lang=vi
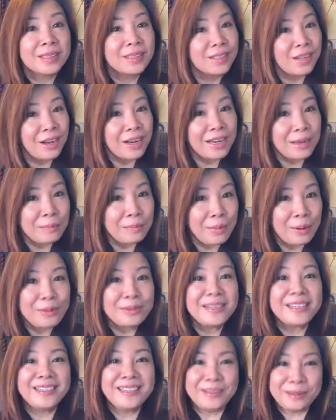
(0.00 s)
đó là bố
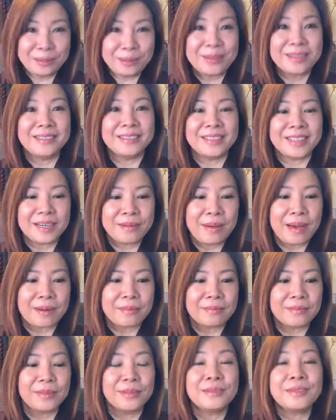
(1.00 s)
thí nụ cười các bạn
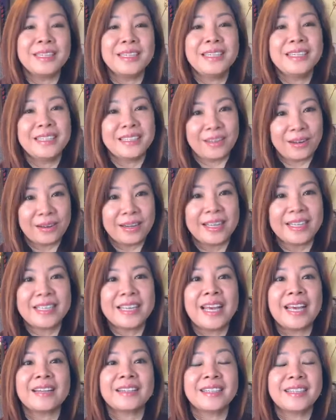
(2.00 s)
bố thí gọi là
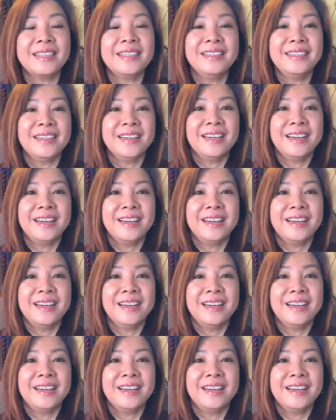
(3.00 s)
nhan thí